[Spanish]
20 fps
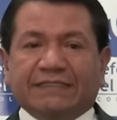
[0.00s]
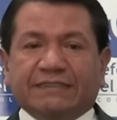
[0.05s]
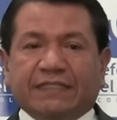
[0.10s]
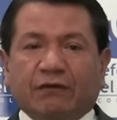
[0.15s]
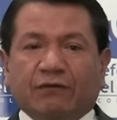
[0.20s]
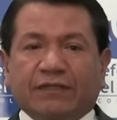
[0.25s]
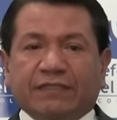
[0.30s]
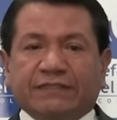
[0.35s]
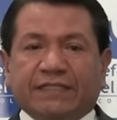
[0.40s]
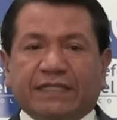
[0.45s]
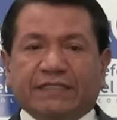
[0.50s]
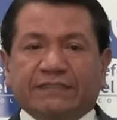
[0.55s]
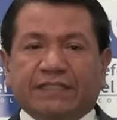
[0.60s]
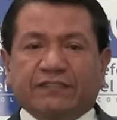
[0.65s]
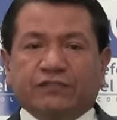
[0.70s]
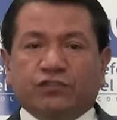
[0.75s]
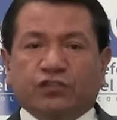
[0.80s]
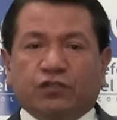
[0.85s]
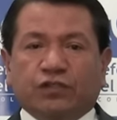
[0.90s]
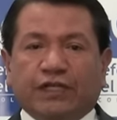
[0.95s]
establecer
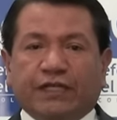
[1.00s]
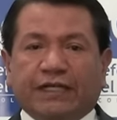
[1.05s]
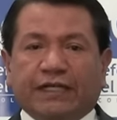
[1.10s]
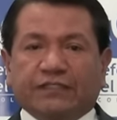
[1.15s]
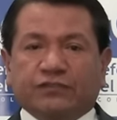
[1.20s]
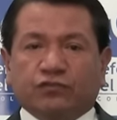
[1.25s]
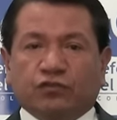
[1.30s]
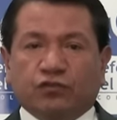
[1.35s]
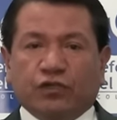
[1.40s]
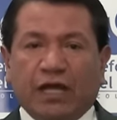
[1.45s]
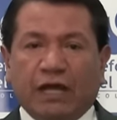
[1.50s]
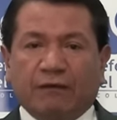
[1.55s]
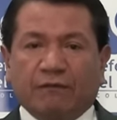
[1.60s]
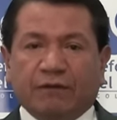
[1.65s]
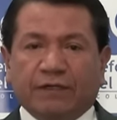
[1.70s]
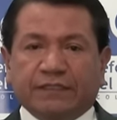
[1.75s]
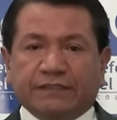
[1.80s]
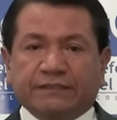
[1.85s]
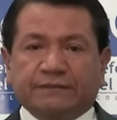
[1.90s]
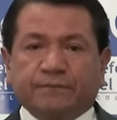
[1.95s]
sanciones
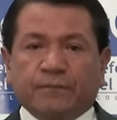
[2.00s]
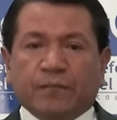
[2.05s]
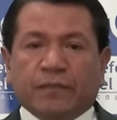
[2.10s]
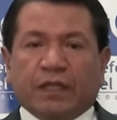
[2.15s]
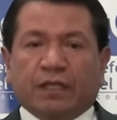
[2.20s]
razonables